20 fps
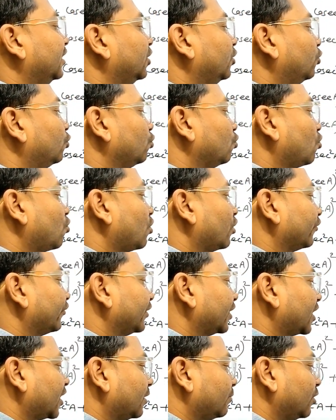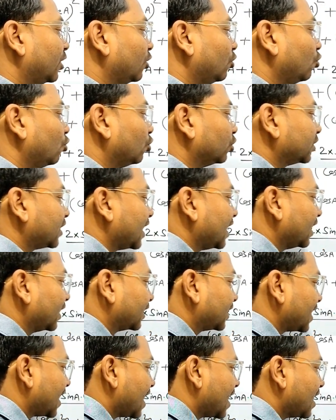कॉसेक का वैल्यू होता है क्या
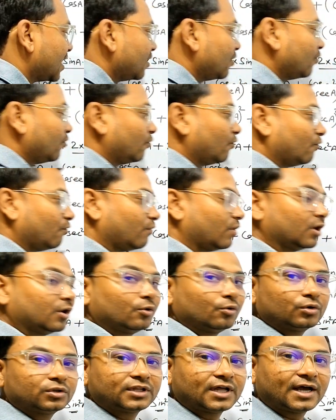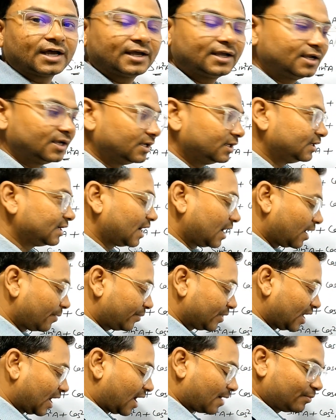वन होता है यहाँ पे आप
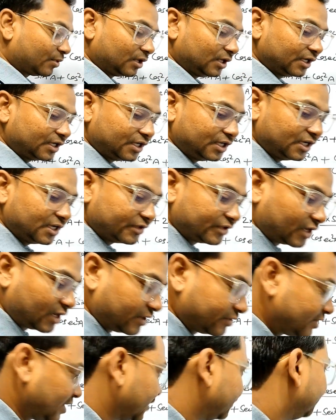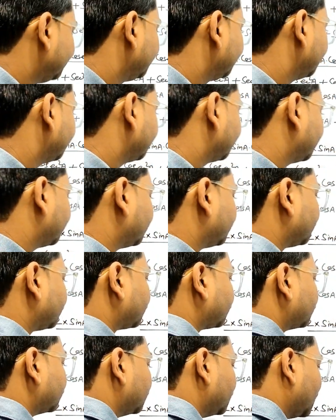लिखिए ज़रा सा
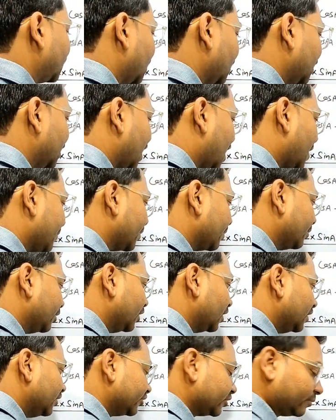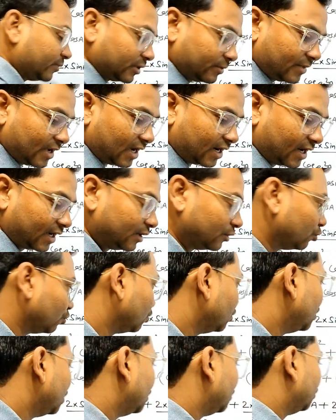यहाँ पे भी नहीं समझ में आ रहा है तो तो
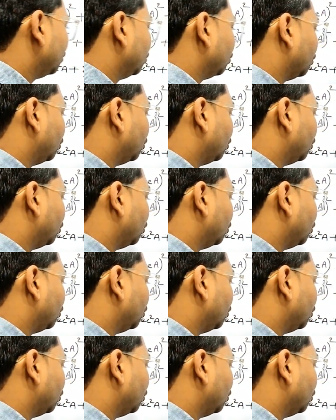टू